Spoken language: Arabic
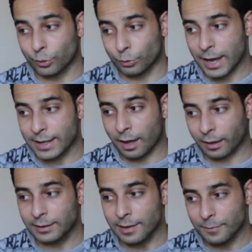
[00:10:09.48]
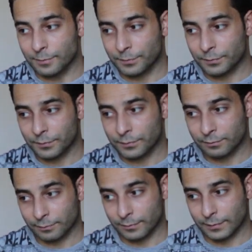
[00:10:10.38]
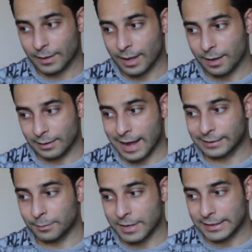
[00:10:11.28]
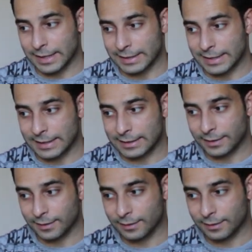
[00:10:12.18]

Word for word: يكون هاي نقيلة لهذا الماس الأساسي